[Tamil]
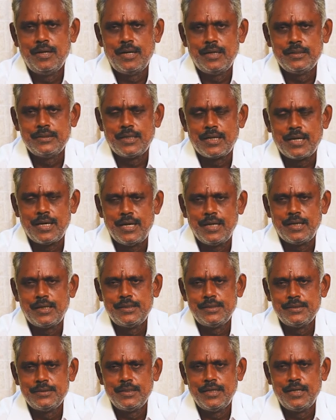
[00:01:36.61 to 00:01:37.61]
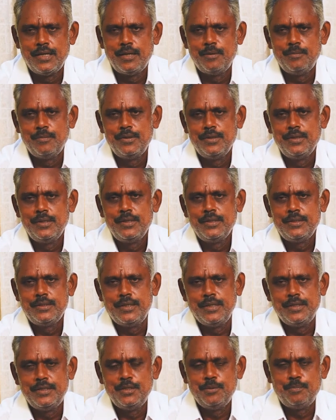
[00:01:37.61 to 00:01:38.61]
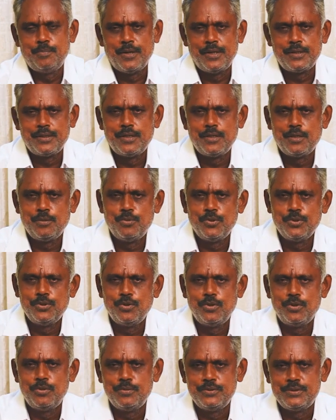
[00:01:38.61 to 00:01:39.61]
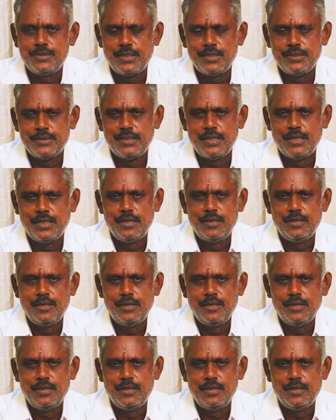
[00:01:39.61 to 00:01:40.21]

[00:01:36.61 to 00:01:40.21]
அந்த காலகட்டத்தெல்லாம் எண்ணி பார்க்கின்ற போது ஒரு சிறந்த